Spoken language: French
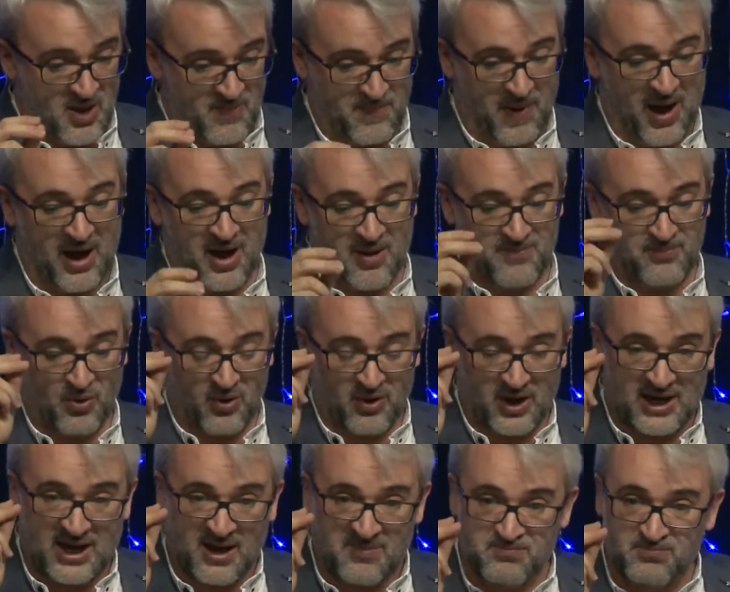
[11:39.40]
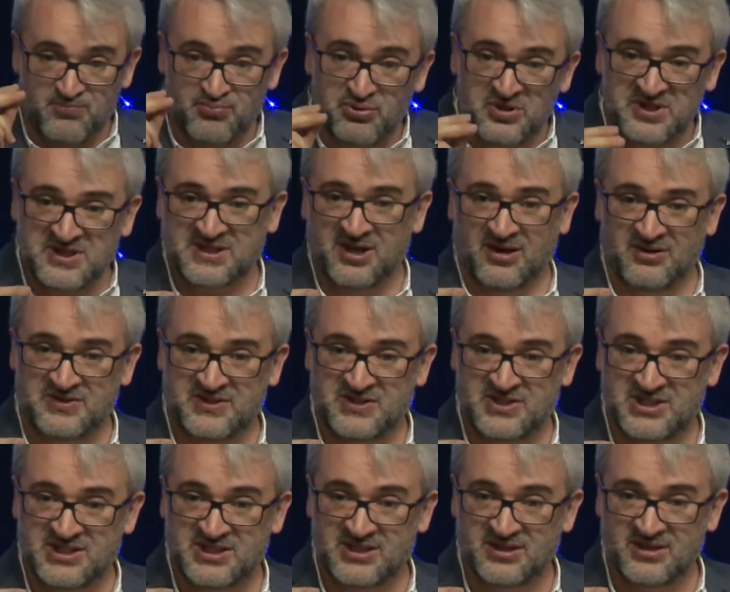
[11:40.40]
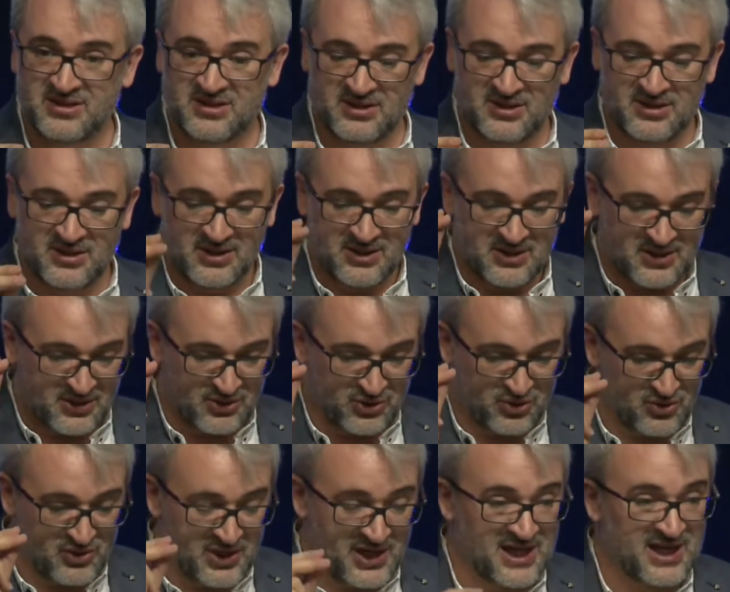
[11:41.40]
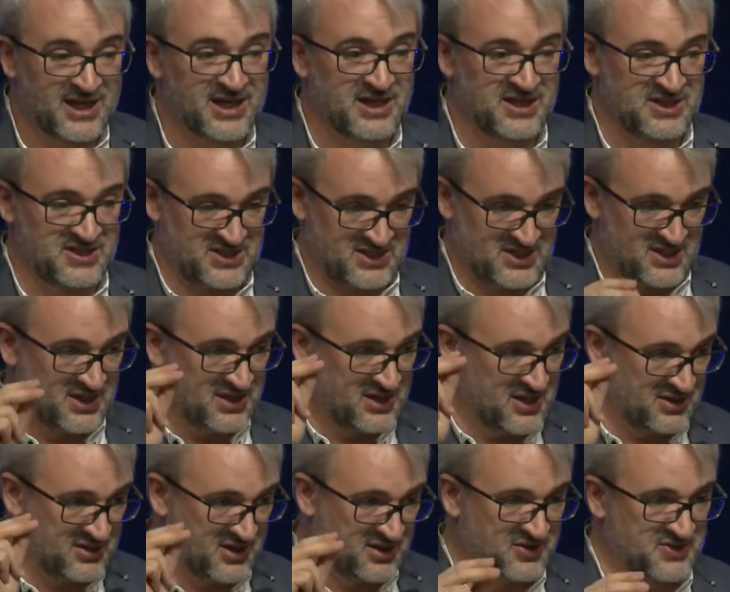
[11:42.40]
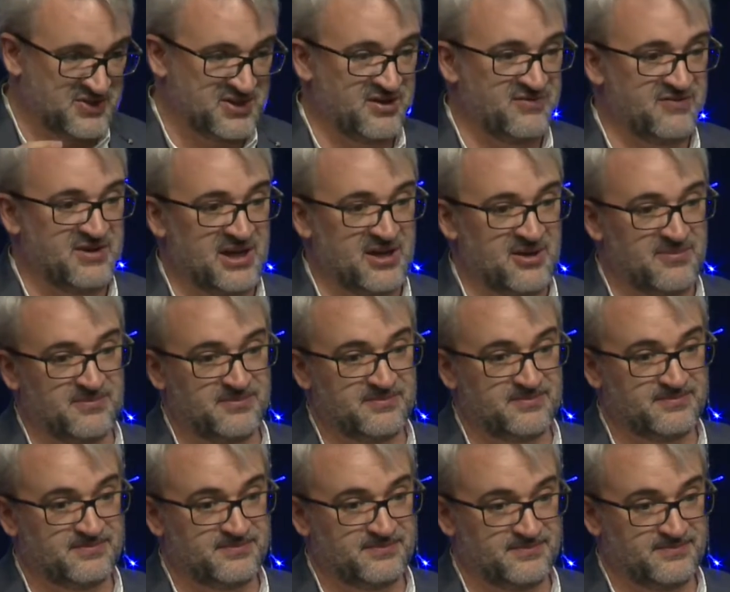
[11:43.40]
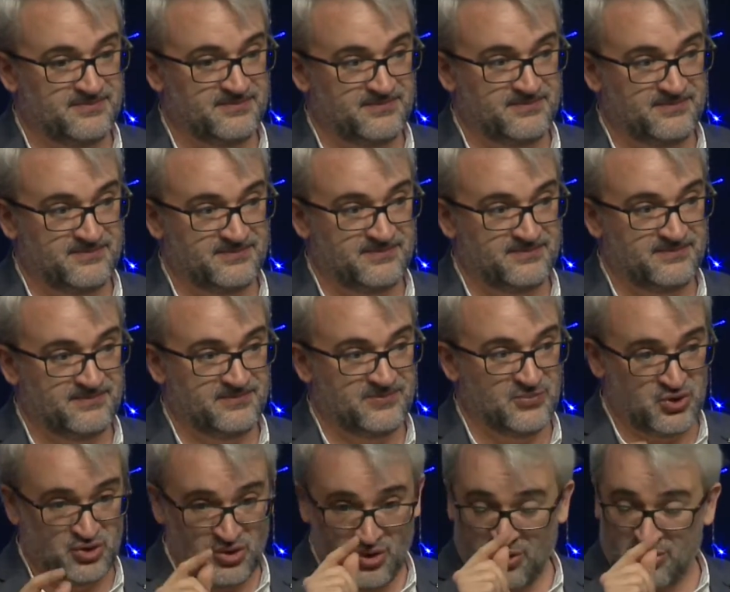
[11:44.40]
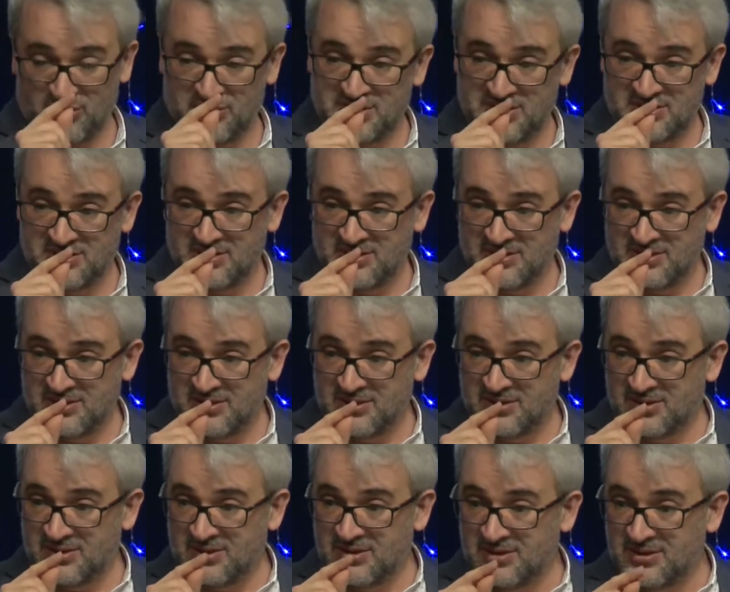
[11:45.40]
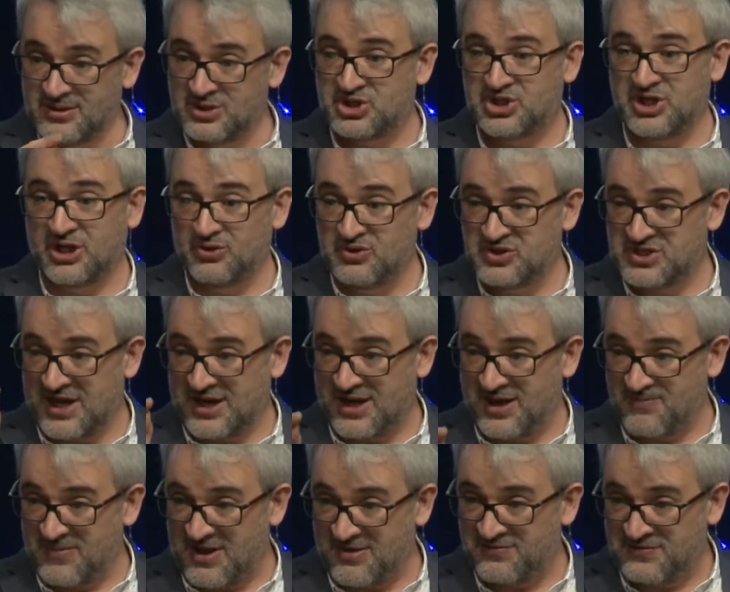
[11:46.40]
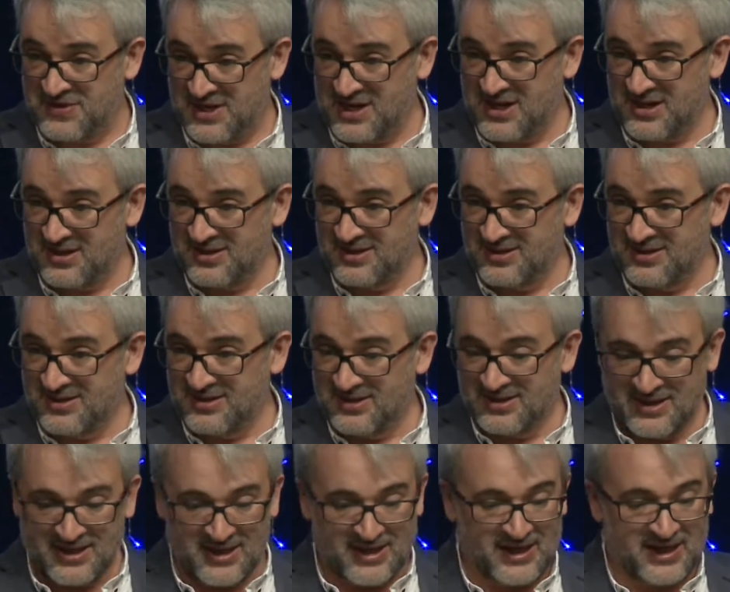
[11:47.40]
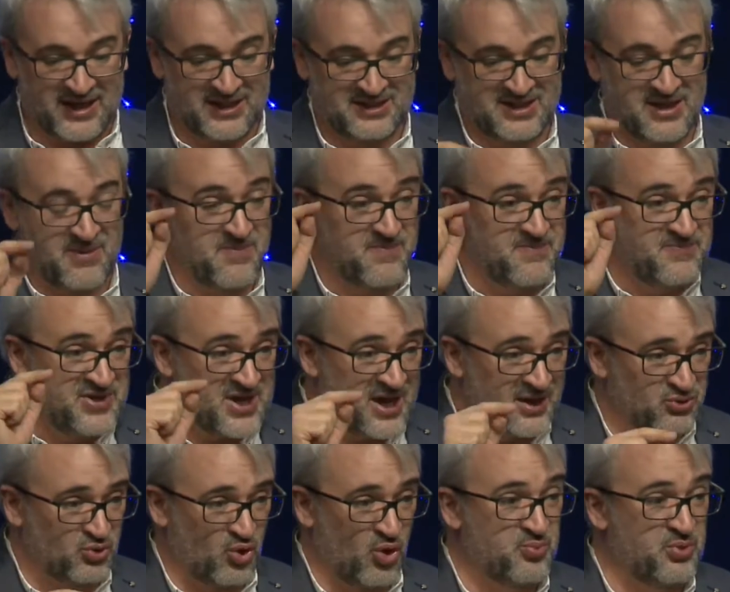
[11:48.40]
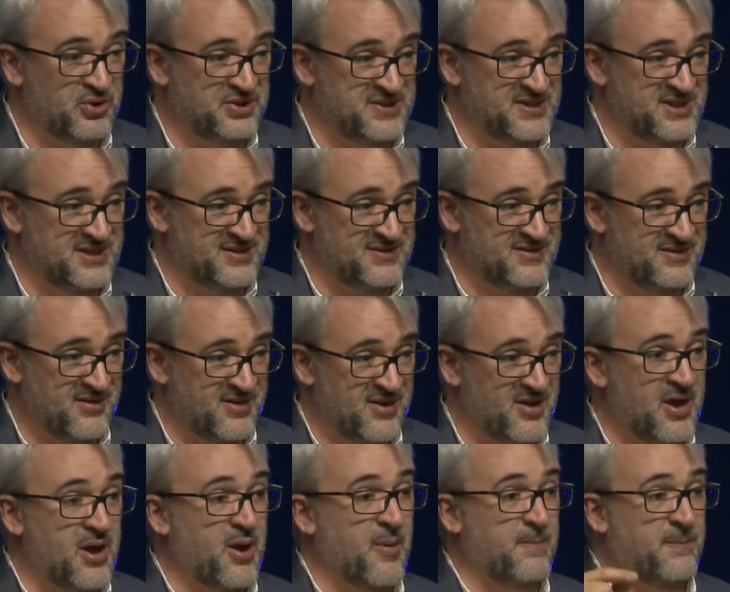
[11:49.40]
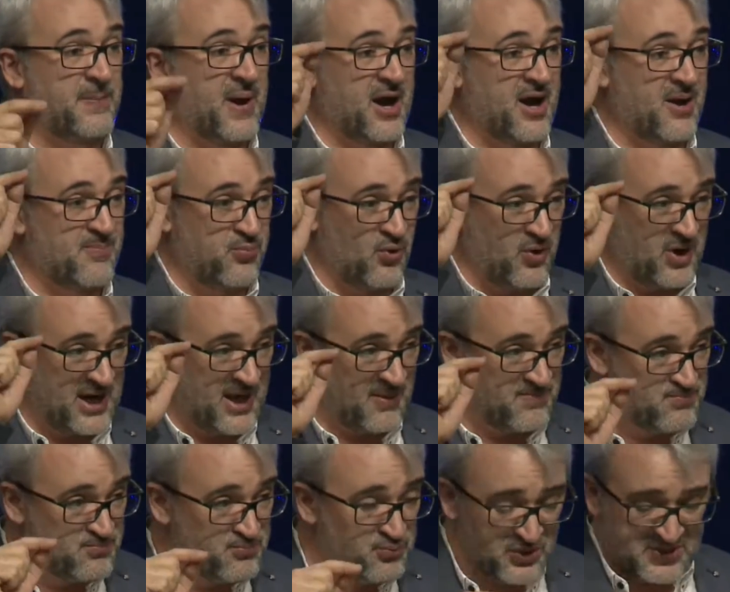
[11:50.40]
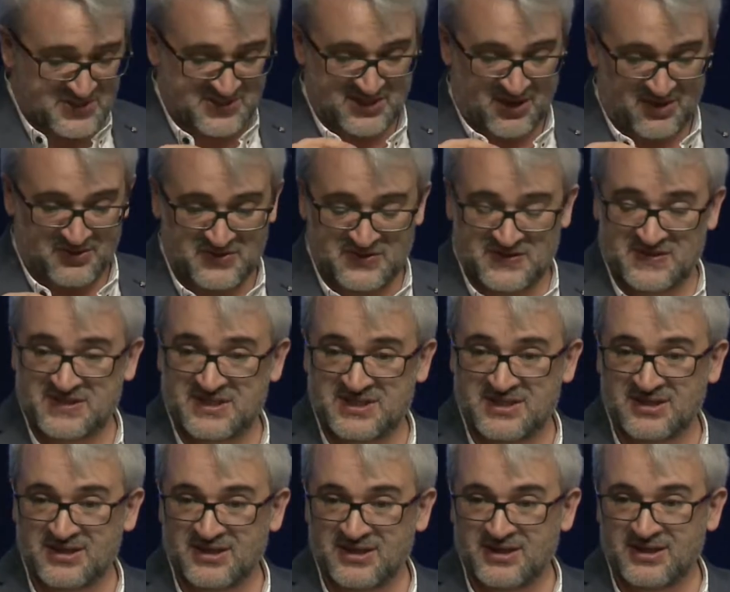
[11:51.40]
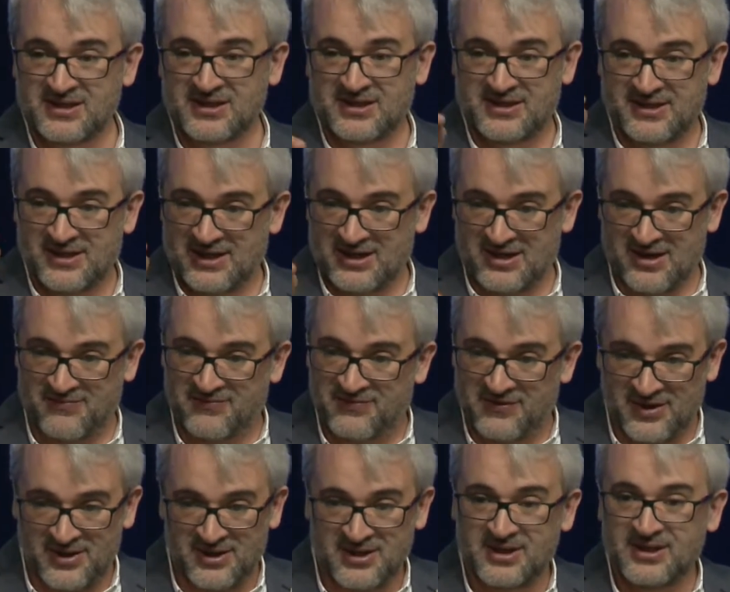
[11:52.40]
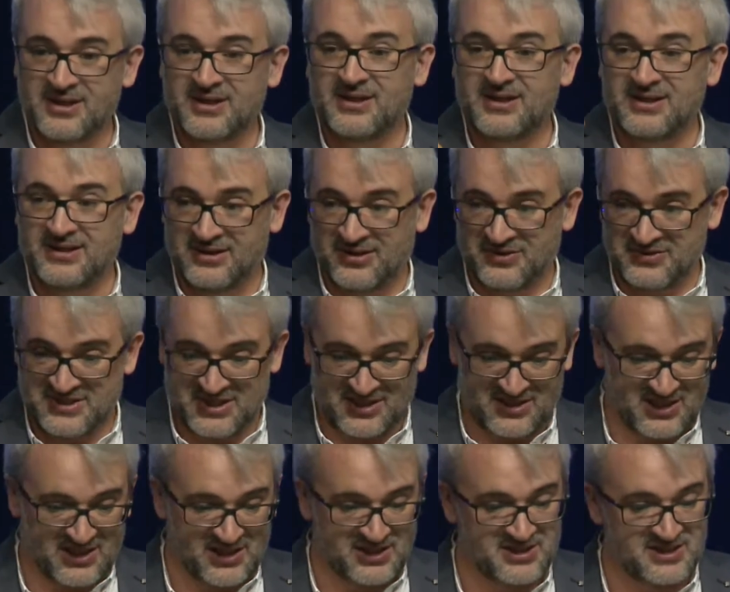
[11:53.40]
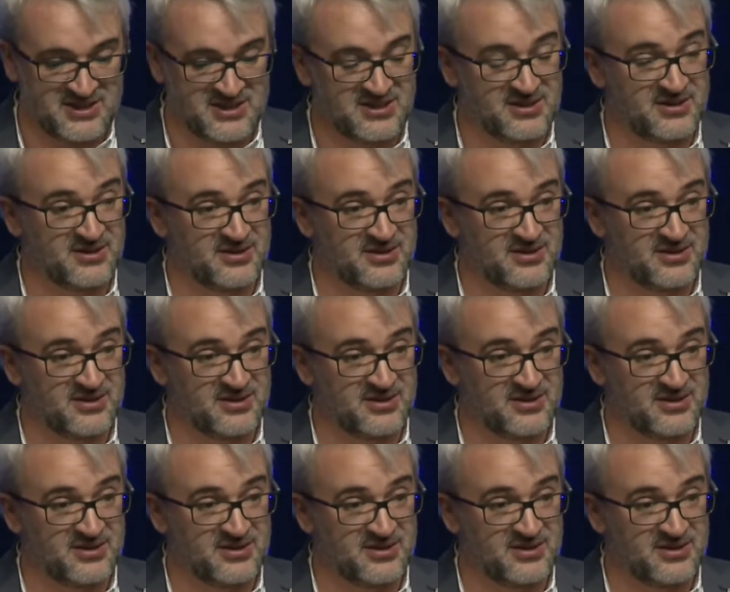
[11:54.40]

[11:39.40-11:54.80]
par rapport à la puissance de l'Église qui était dans cette ville. Je le redis, Jérusalem, la ville, était bien trop petite par rapport à la puissance qu'il y avait dans cette Église.